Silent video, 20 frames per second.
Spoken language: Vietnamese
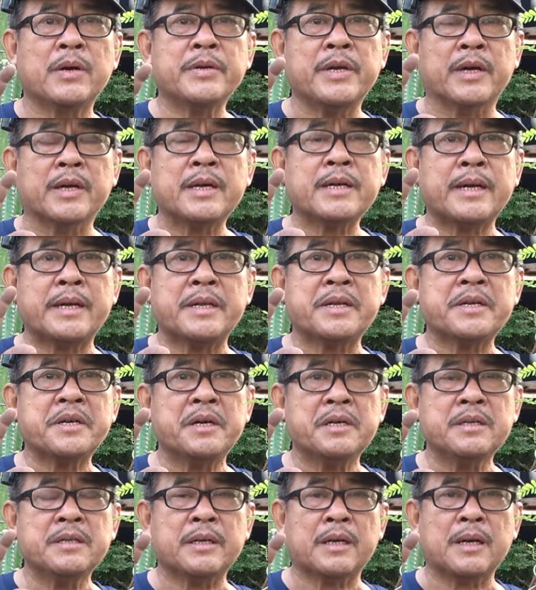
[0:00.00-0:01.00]
Có những cái cây nó
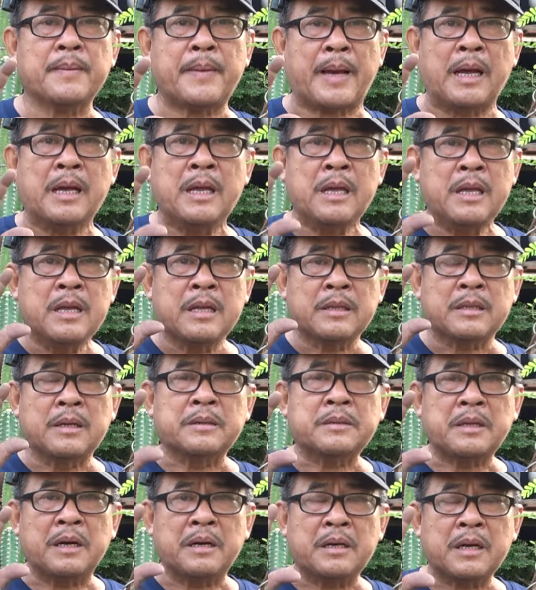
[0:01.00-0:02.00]
cứng thì các bạn
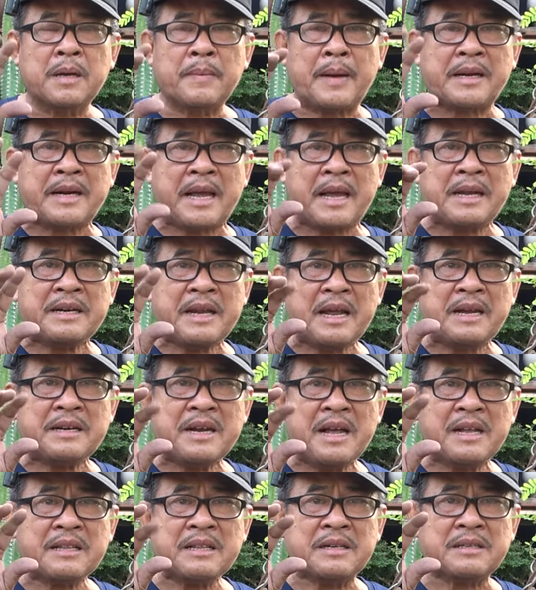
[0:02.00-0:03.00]
từ từ, các bạn nắng nắng
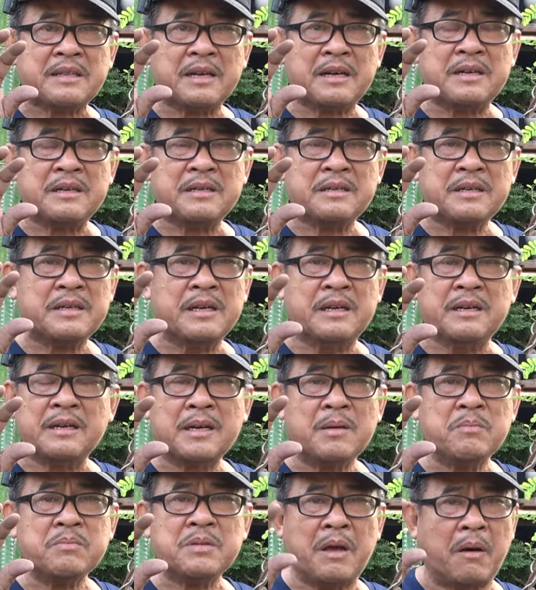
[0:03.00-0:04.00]
nắng từ từ, cứ đừng có
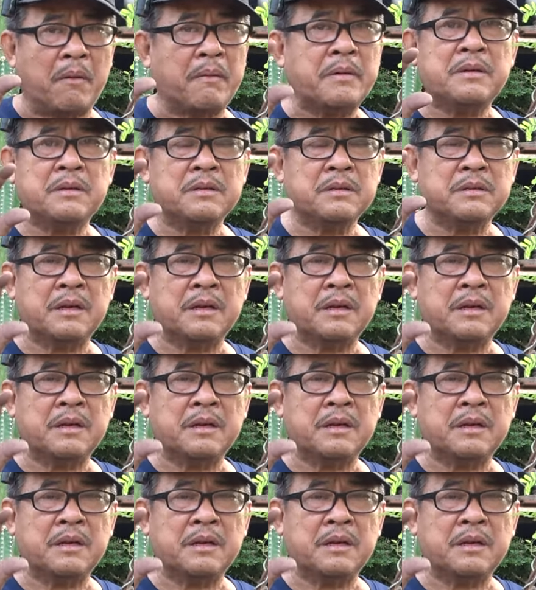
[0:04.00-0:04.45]
nóng vội.